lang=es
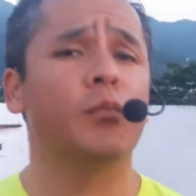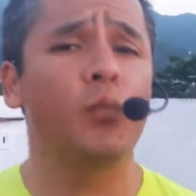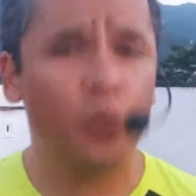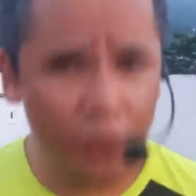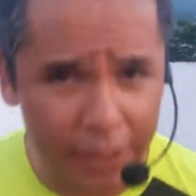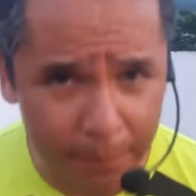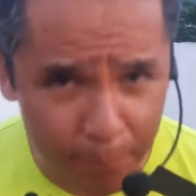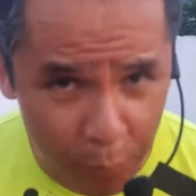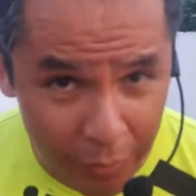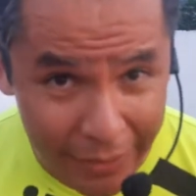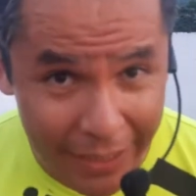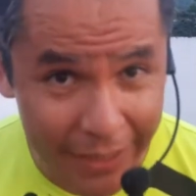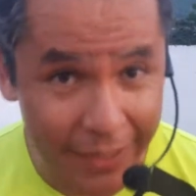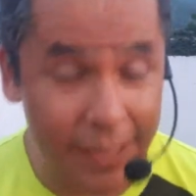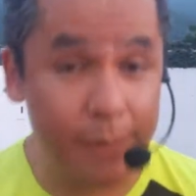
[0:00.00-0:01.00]
muy
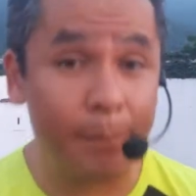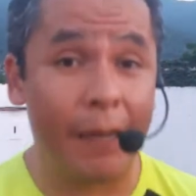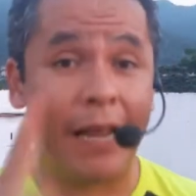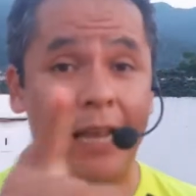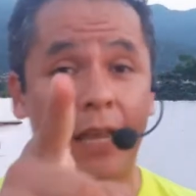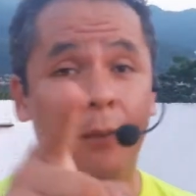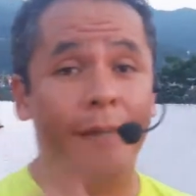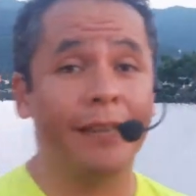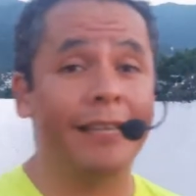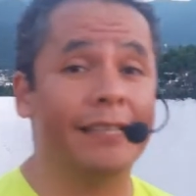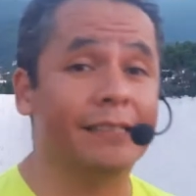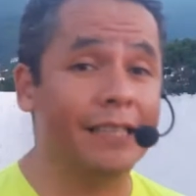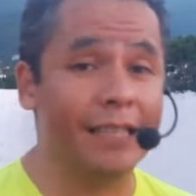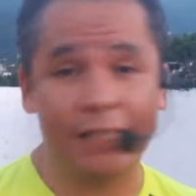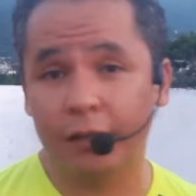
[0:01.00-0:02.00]
importantes para que
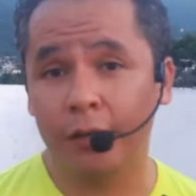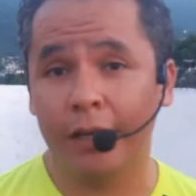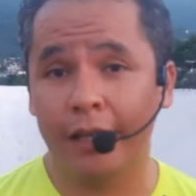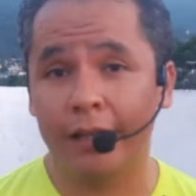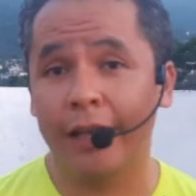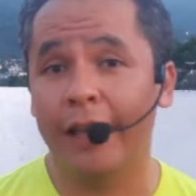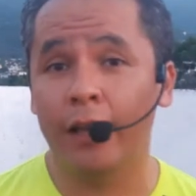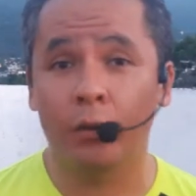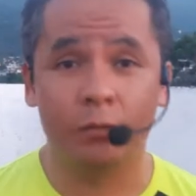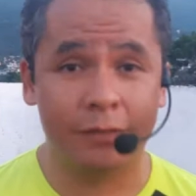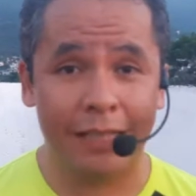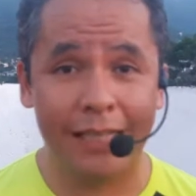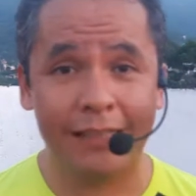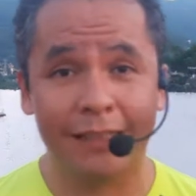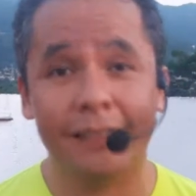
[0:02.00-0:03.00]
evites lesionarte en
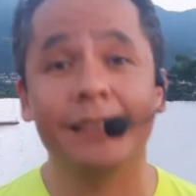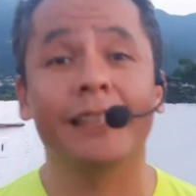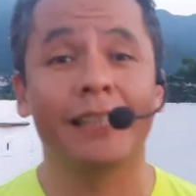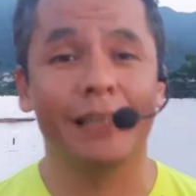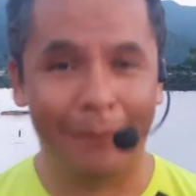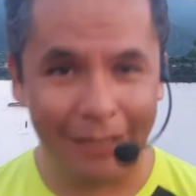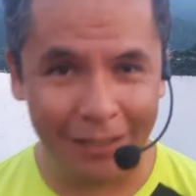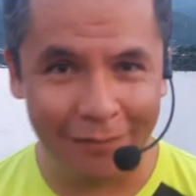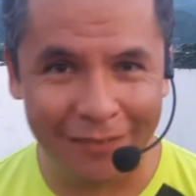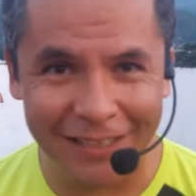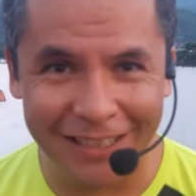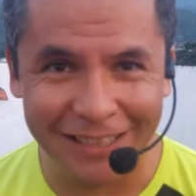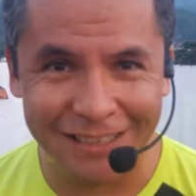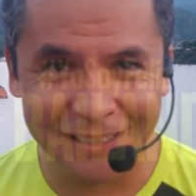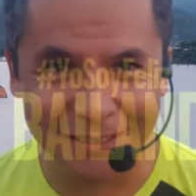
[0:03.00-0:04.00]
tus clases de baile
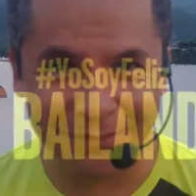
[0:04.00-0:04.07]
fitness.